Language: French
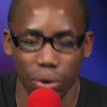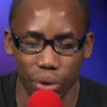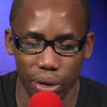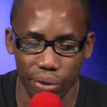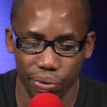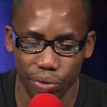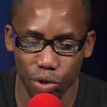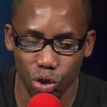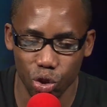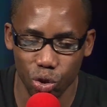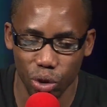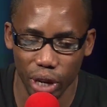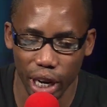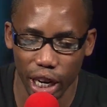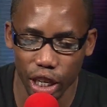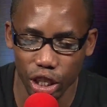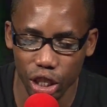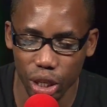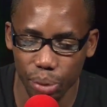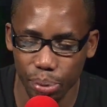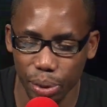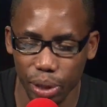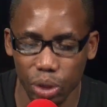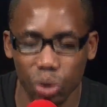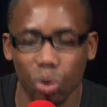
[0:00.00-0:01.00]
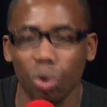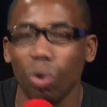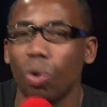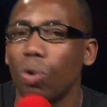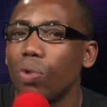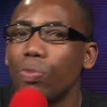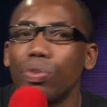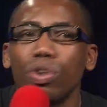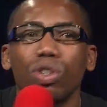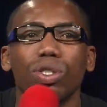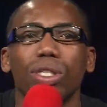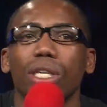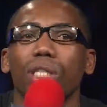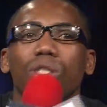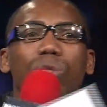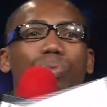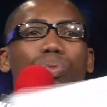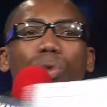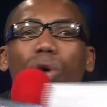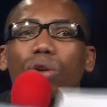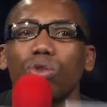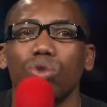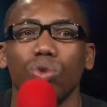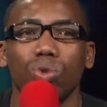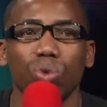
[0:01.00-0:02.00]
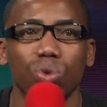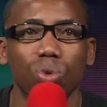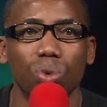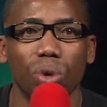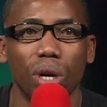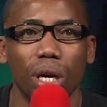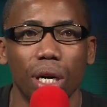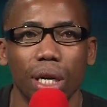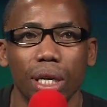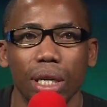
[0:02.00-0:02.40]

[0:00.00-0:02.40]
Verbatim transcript: au niveau tonnage, parce qu'on veut que ça se porte tout. Hein.